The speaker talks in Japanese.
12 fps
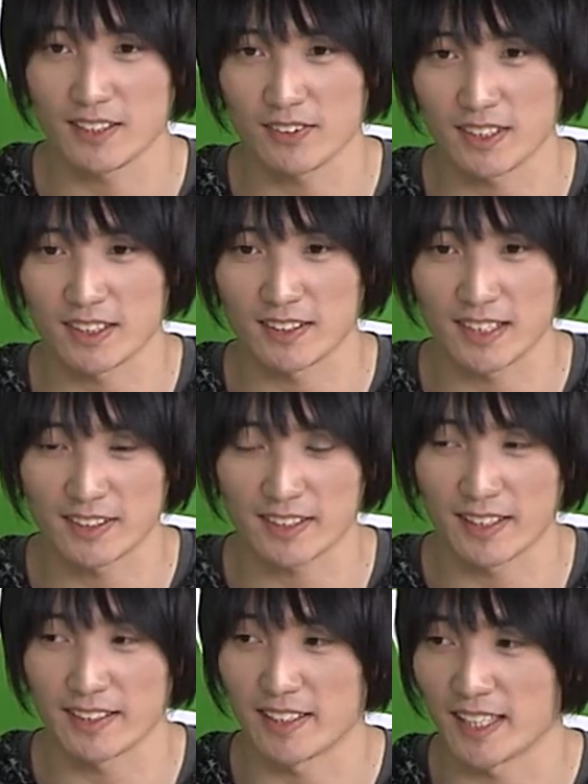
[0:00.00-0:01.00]
日本で使
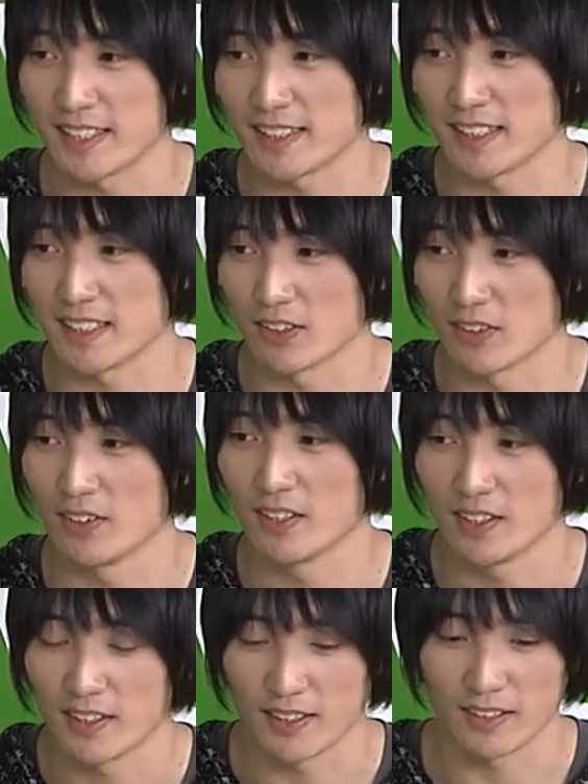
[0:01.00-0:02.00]
われてる IT の
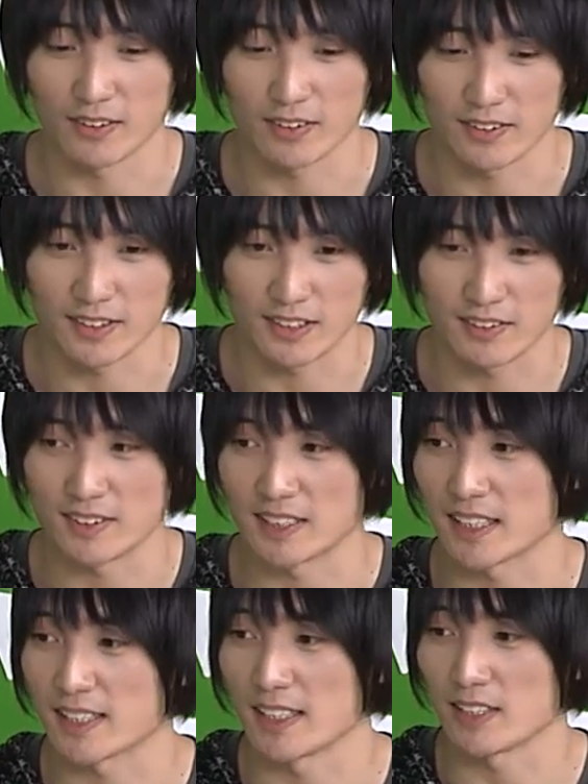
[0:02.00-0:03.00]
あの技術
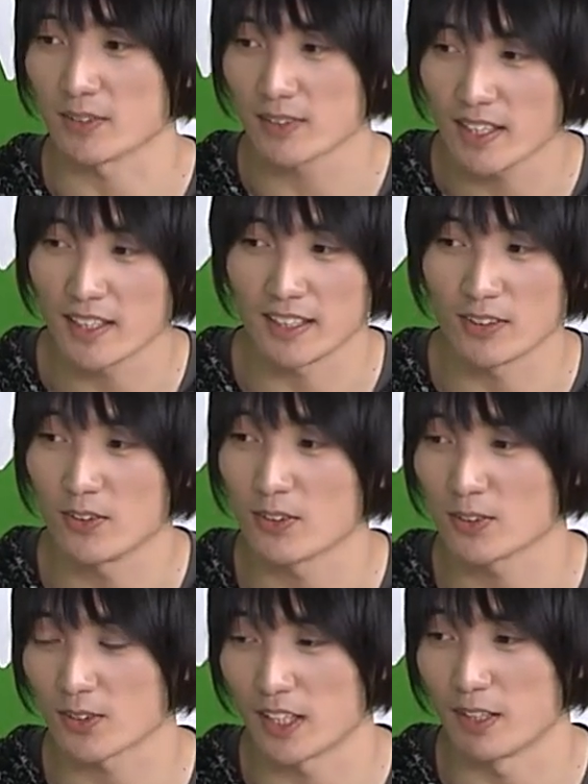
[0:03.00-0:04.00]
だったりとか、日本
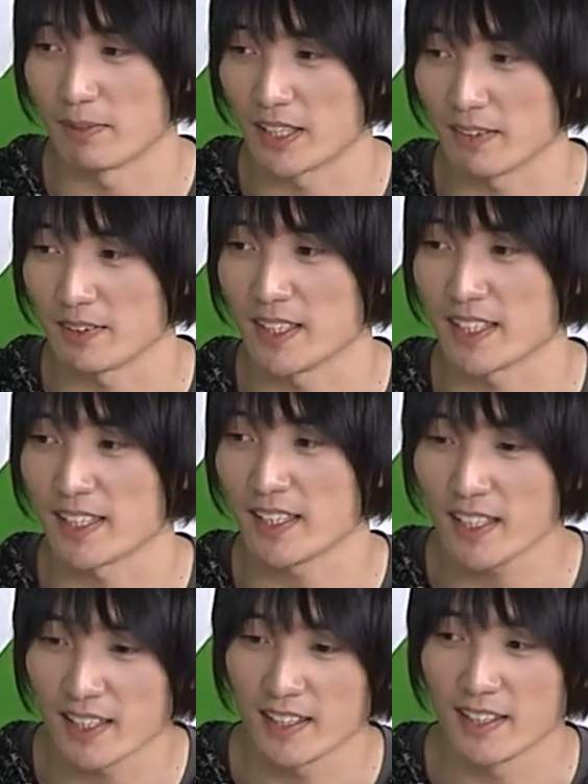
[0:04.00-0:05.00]
語とかを学びなが
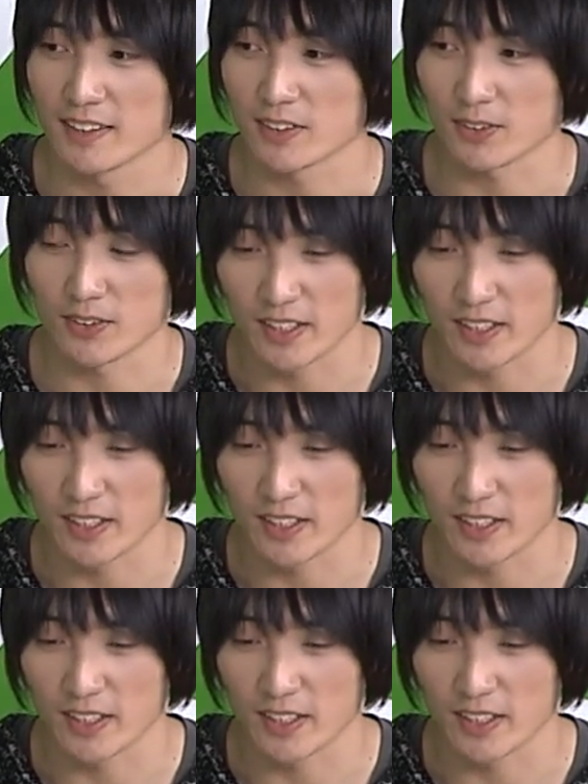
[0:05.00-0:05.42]
ら、そこ